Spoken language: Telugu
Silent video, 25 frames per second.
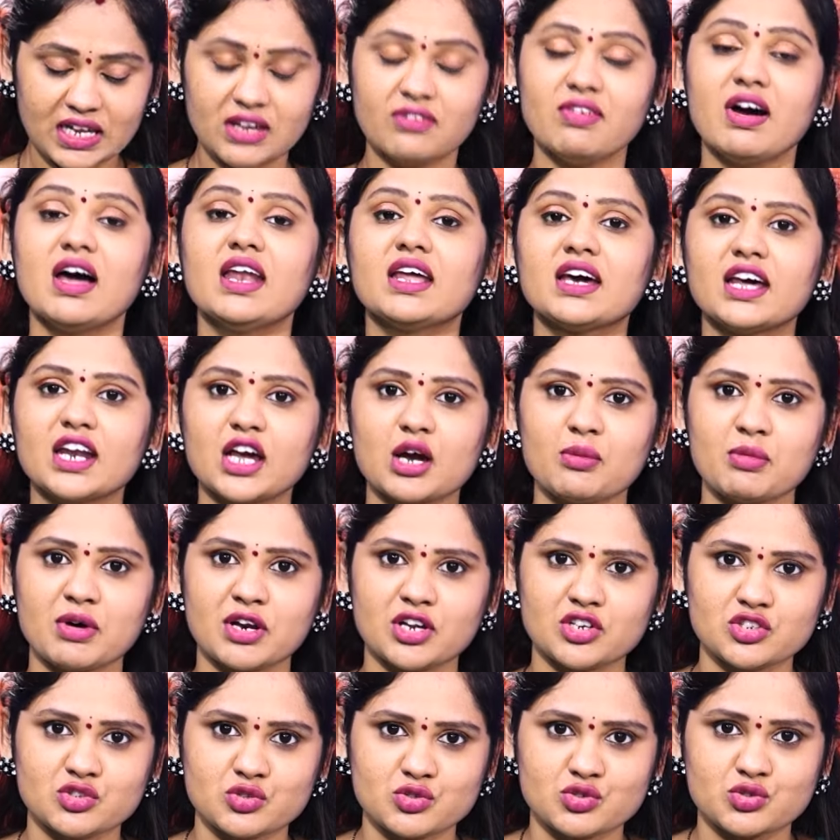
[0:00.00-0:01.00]
ఇవాళ కనుక
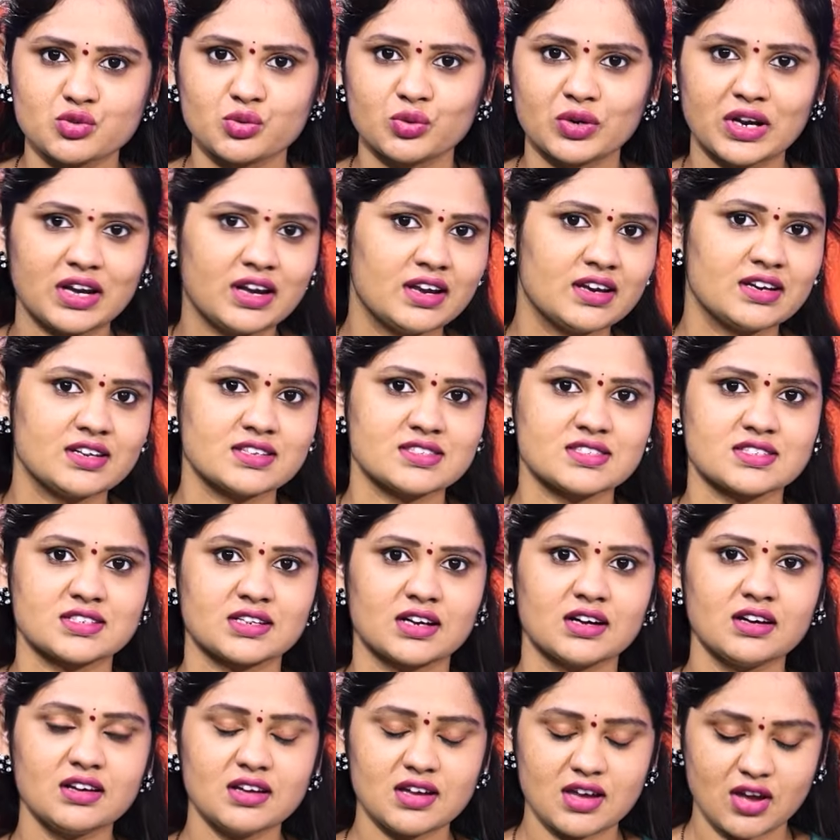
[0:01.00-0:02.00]
మనం చూసుకుంటే
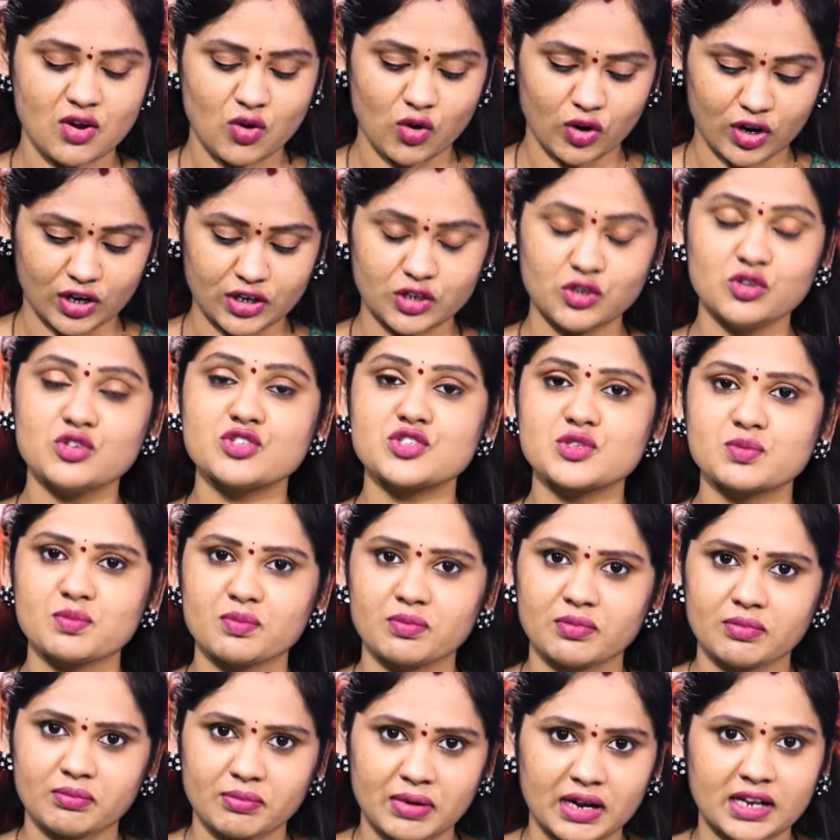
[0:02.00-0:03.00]
లేటెస్ట్గా ఒక న్యూస్
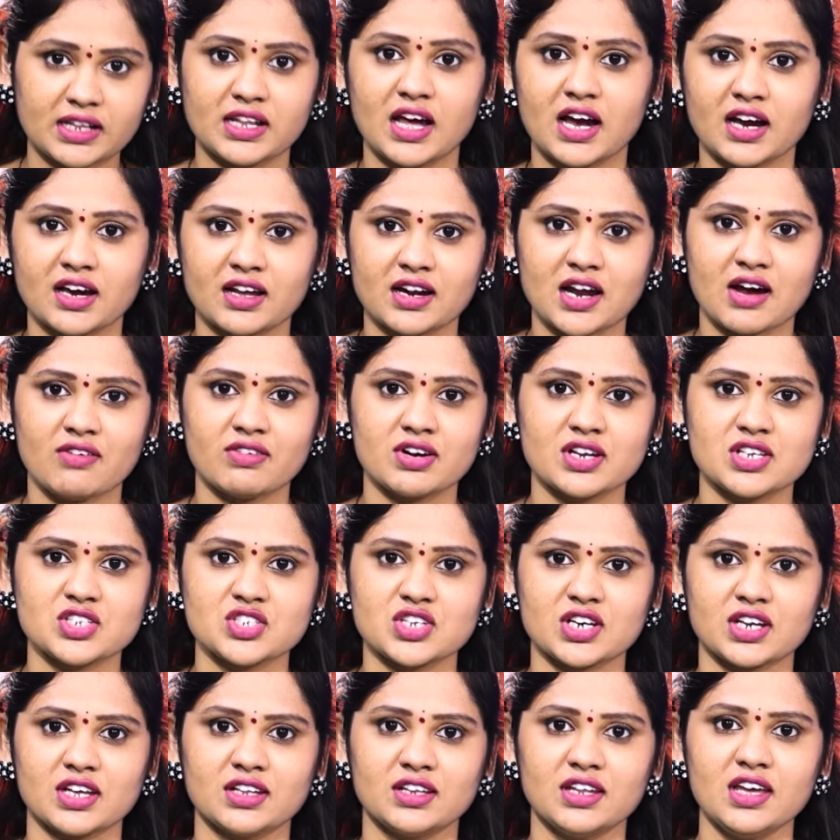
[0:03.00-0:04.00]
మన దాకా రావడం
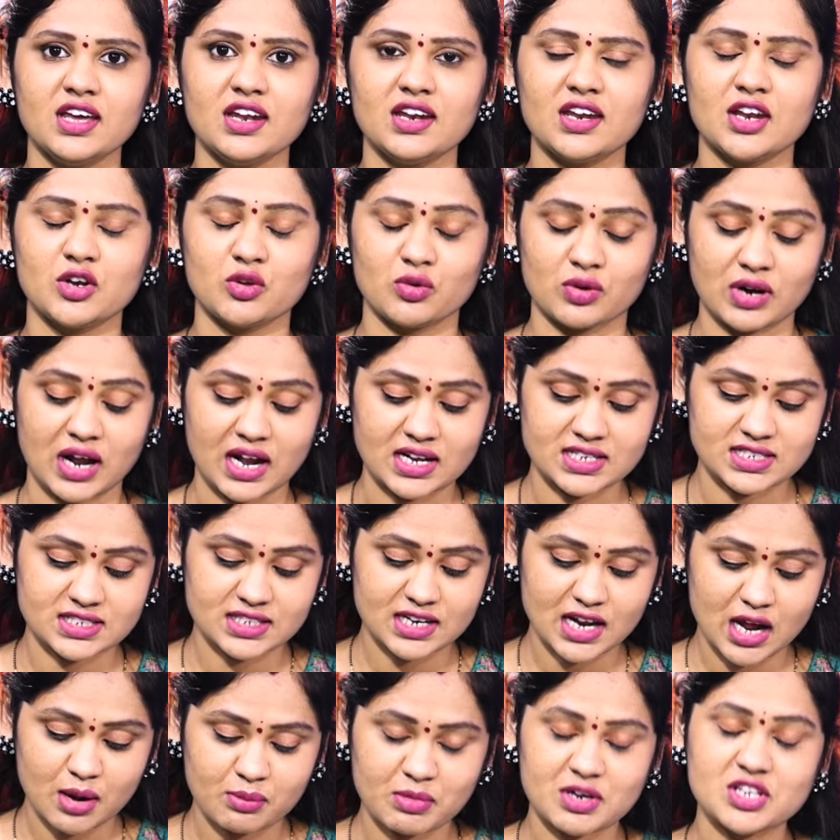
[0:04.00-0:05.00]
జరిగింది నేను
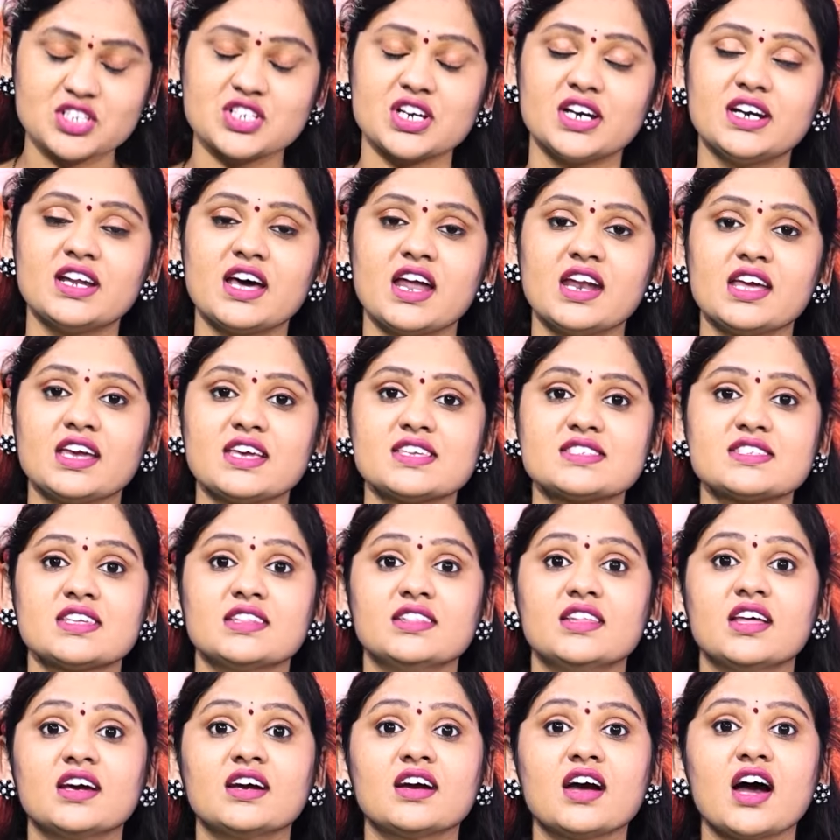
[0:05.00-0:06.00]
రాజీనామా చేయడానికి
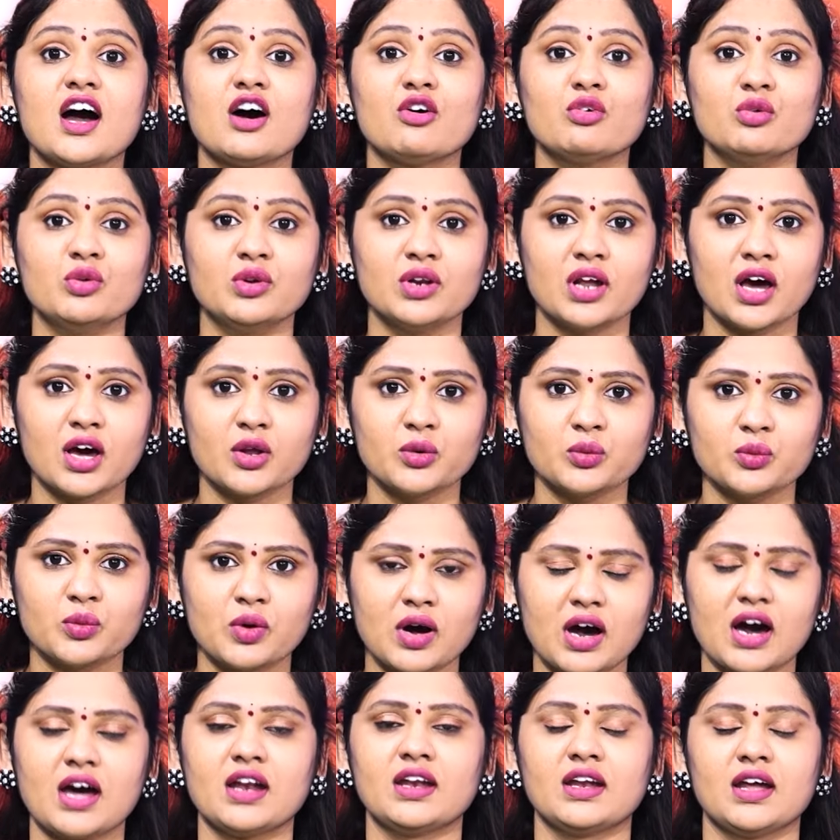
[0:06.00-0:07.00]
సిద్ధంగా ఉన్నాను
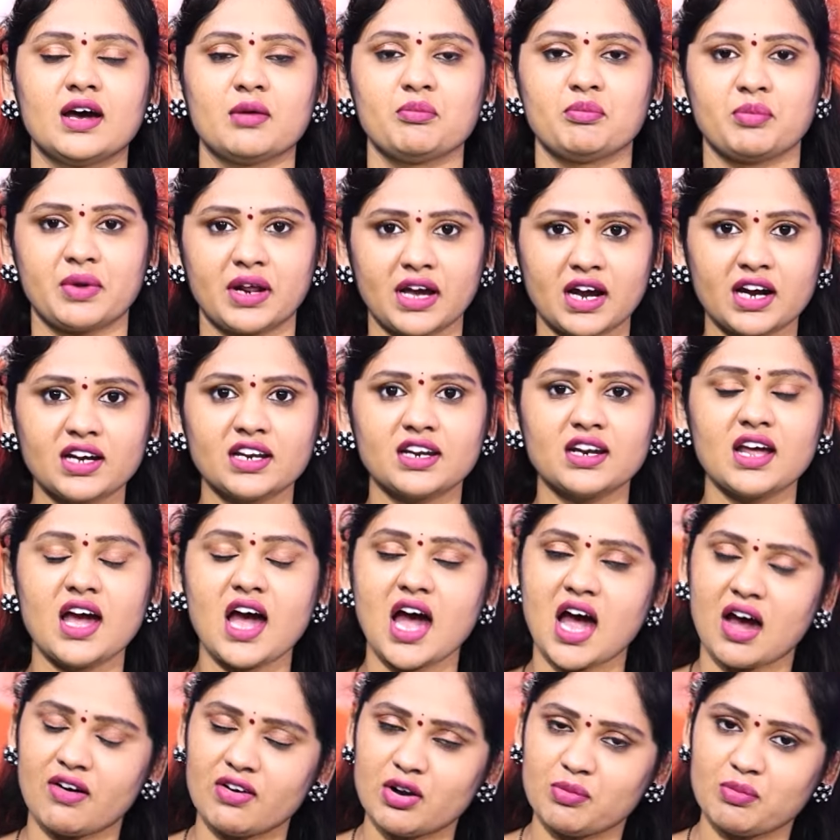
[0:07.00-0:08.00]
అన్న ప్రకటన
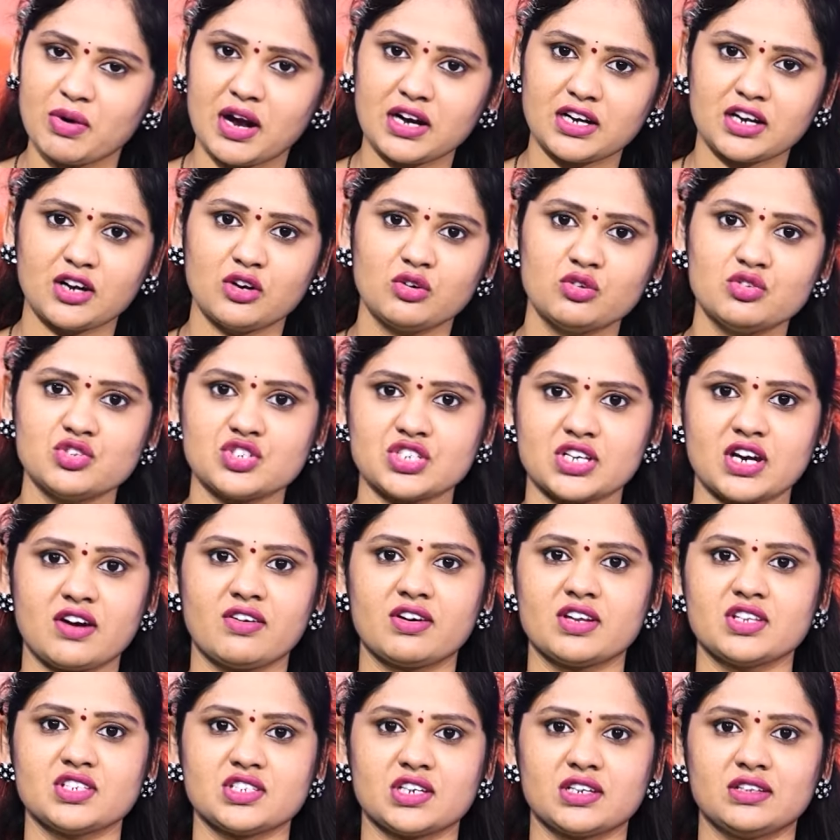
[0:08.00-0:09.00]
ఆవిడ మాటల నుంచి
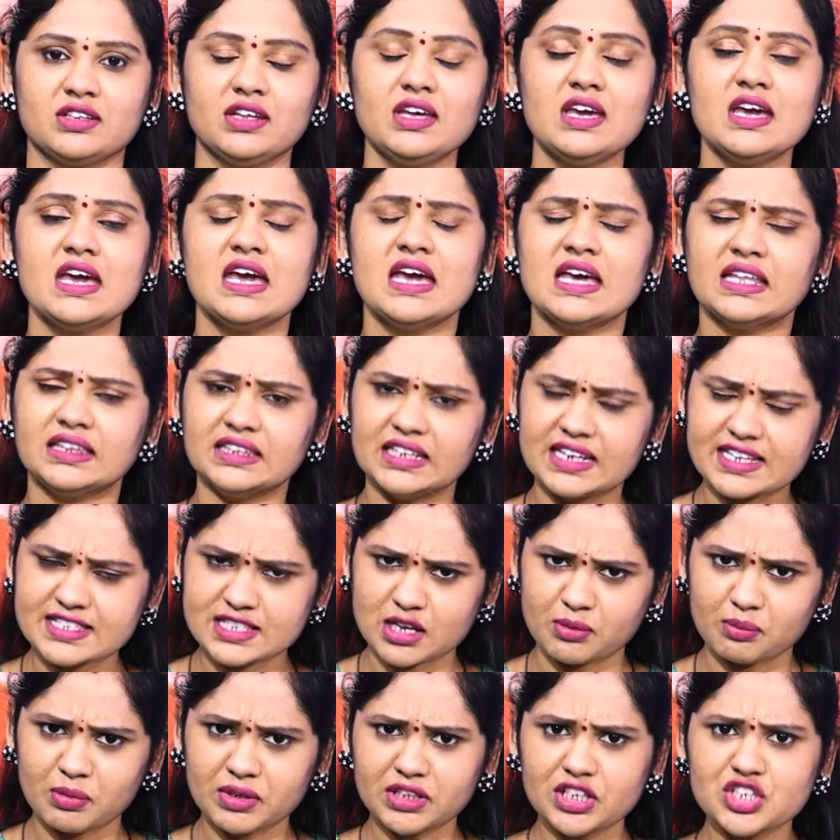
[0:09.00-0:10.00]
రావడం జరిగింది దీనికి
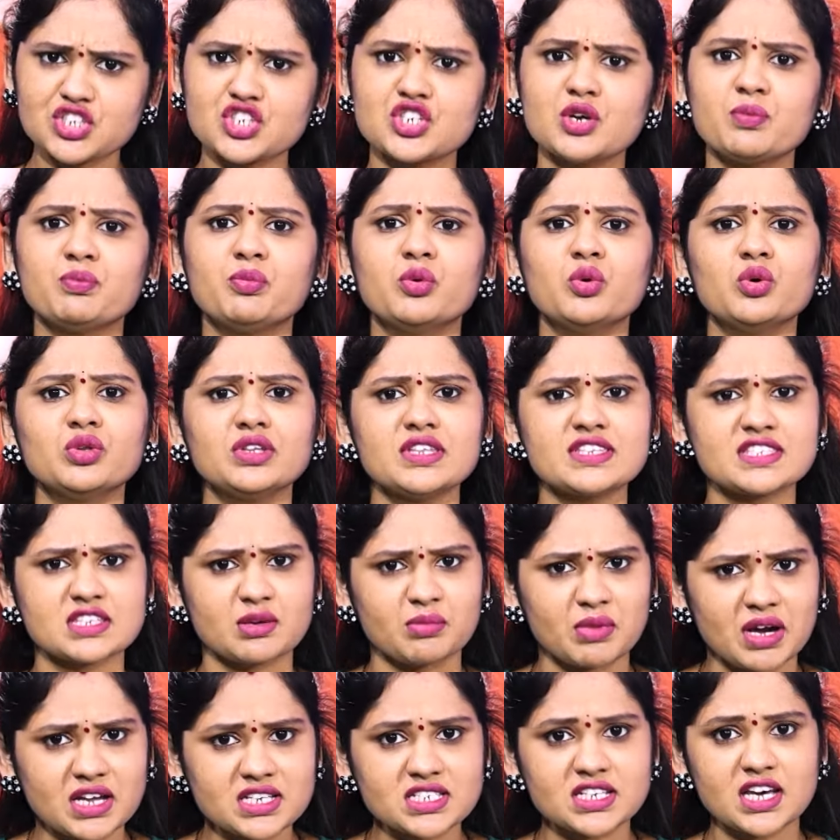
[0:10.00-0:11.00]
సంబంధించిన పూర్తి
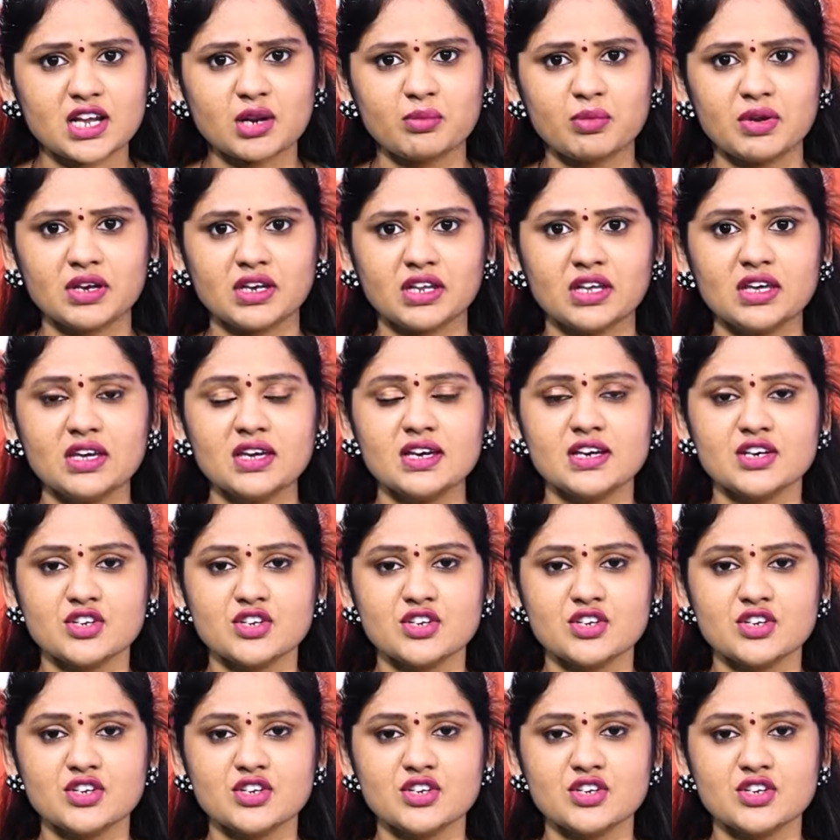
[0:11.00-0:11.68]
సమాచారం ఏంటి